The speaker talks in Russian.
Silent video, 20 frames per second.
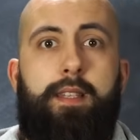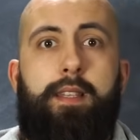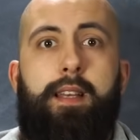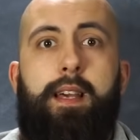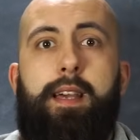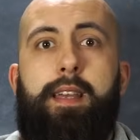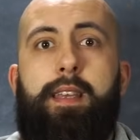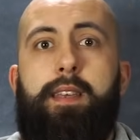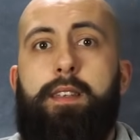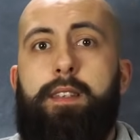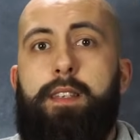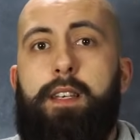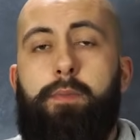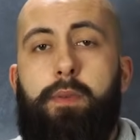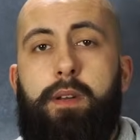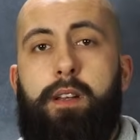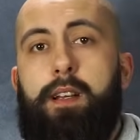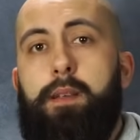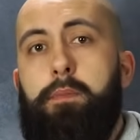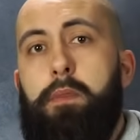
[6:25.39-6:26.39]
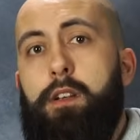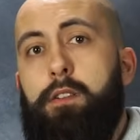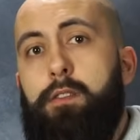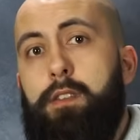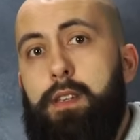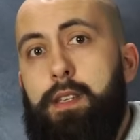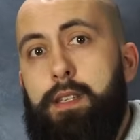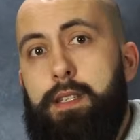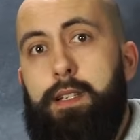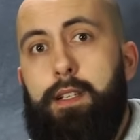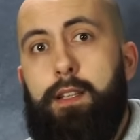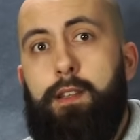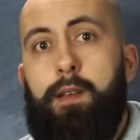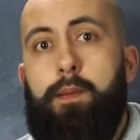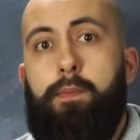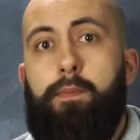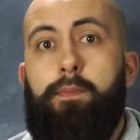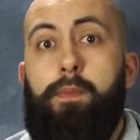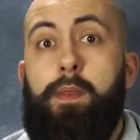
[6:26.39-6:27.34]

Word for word: зная язык программирования, если это